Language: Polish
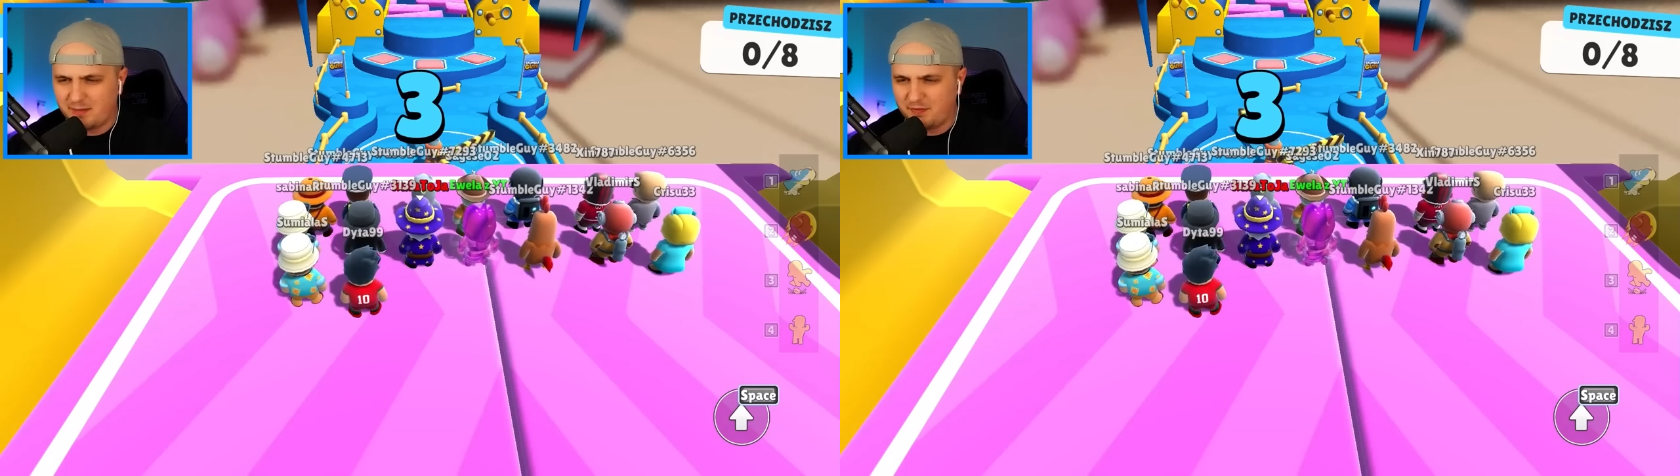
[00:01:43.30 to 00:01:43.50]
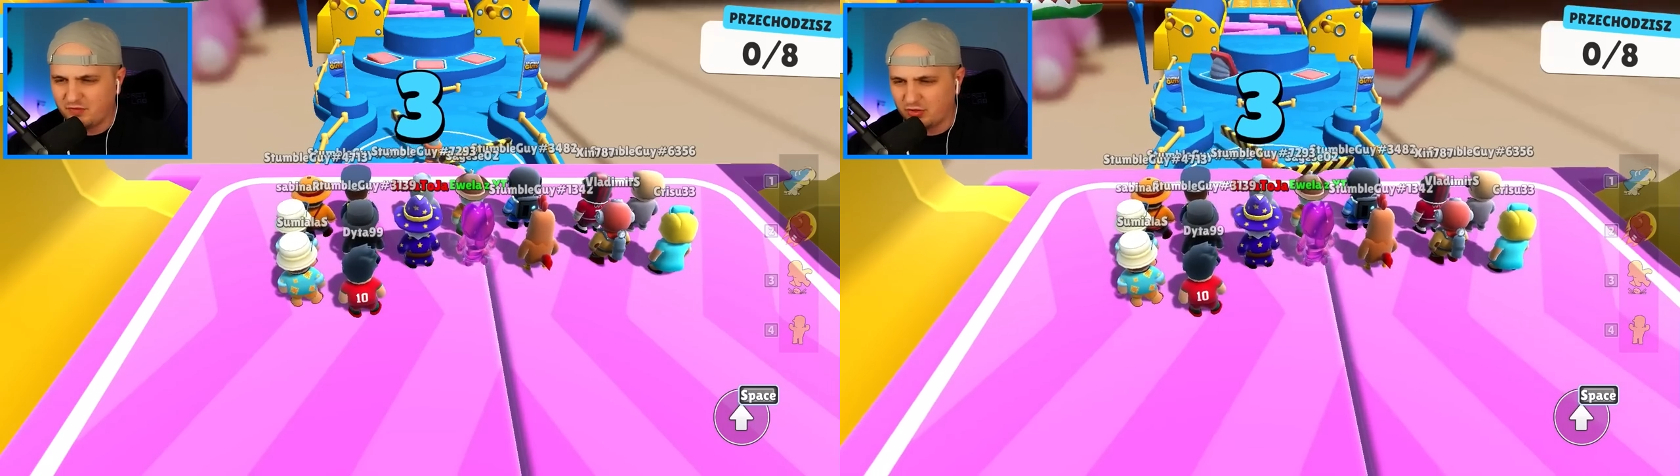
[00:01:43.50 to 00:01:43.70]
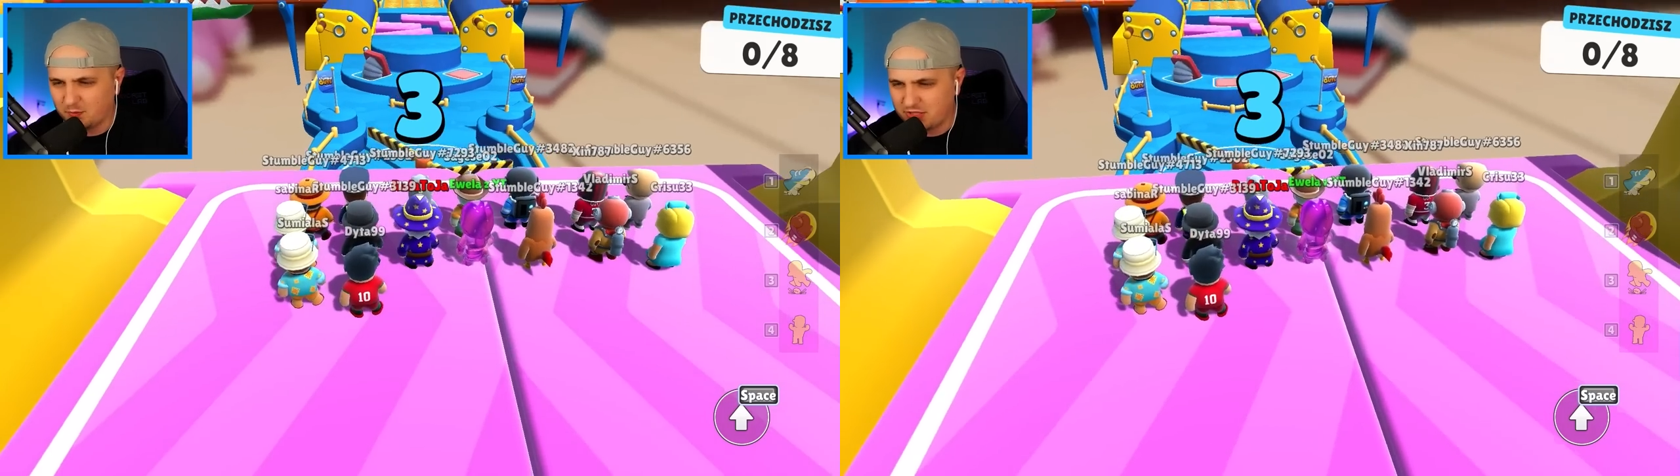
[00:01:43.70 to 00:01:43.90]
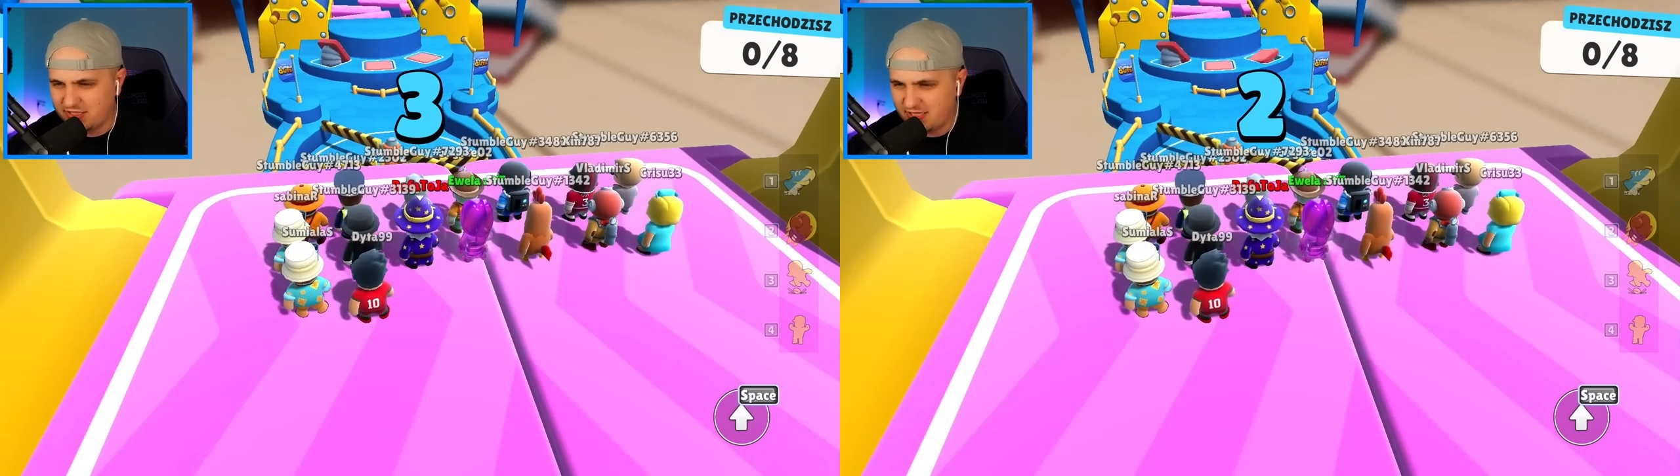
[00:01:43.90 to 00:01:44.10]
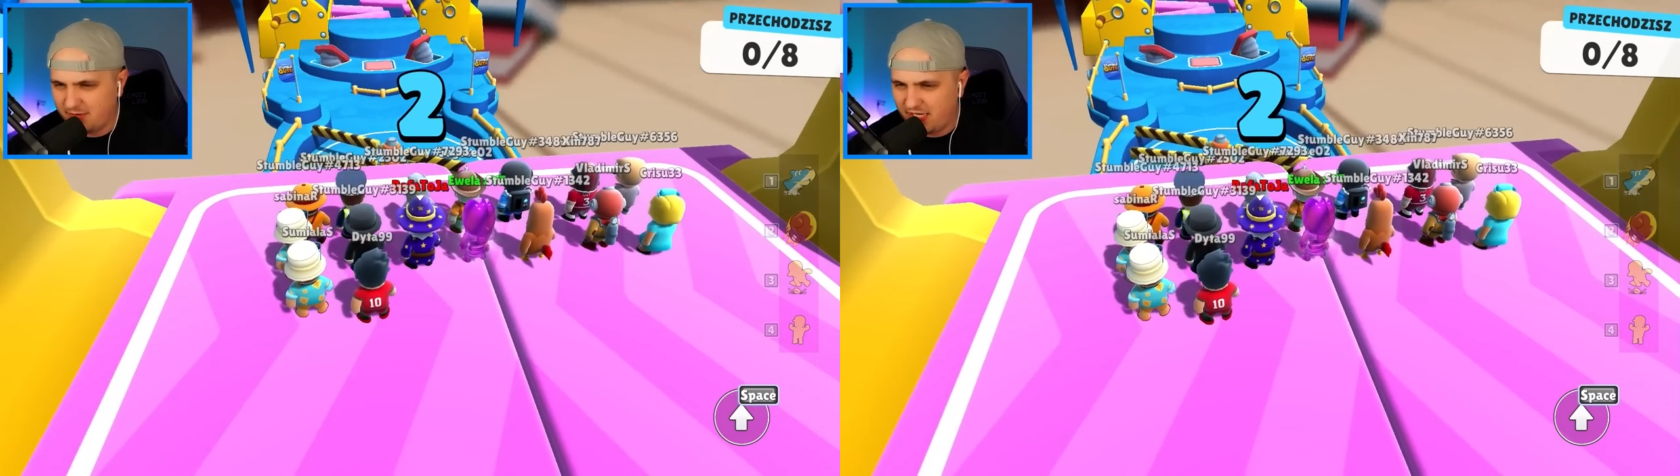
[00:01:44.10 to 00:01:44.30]
Na pewno to
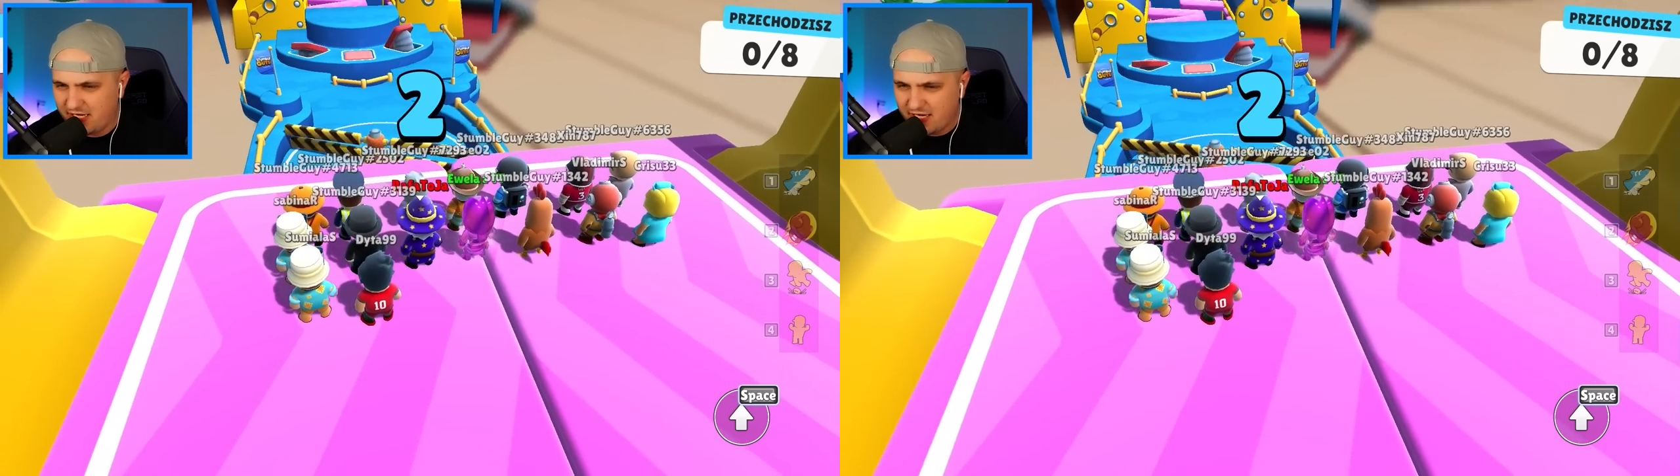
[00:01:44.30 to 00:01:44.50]
przejdziemy.